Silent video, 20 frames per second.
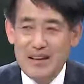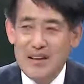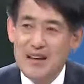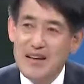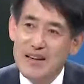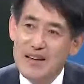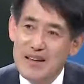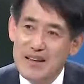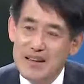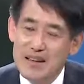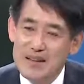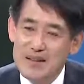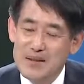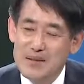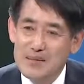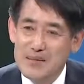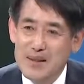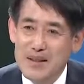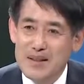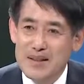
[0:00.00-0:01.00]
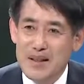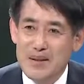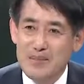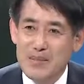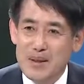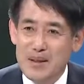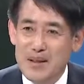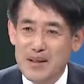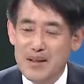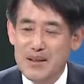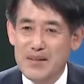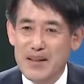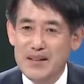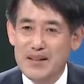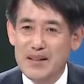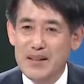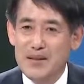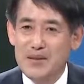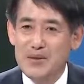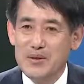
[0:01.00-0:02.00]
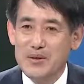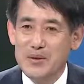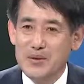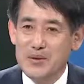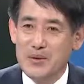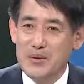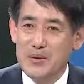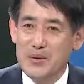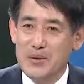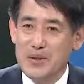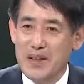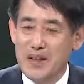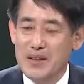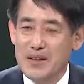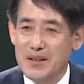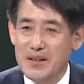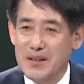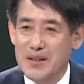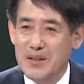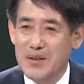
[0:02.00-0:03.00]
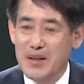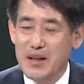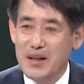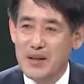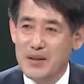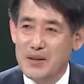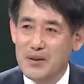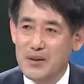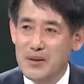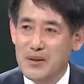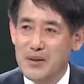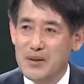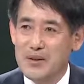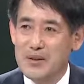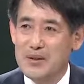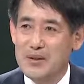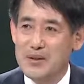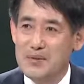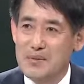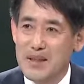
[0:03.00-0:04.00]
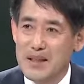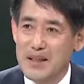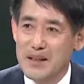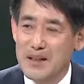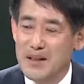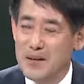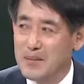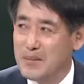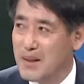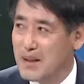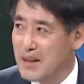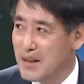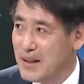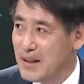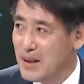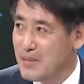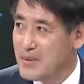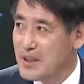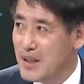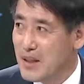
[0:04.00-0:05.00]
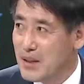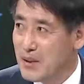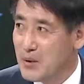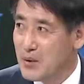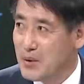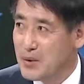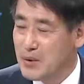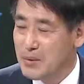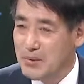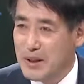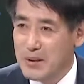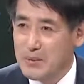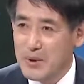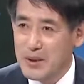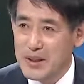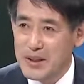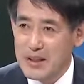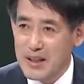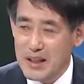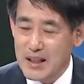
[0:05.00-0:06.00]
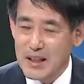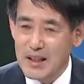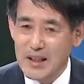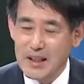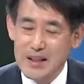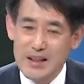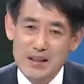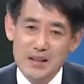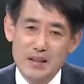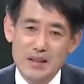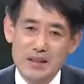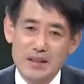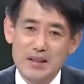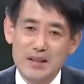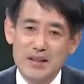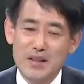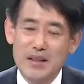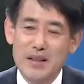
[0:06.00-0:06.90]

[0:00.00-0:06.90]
아, 정말 300회를 맞아갖고 좋은 안건이 들어와갖고 정말 1년밖에 남지 않은 도정 마무리를 잘 해야 되는 이런 네.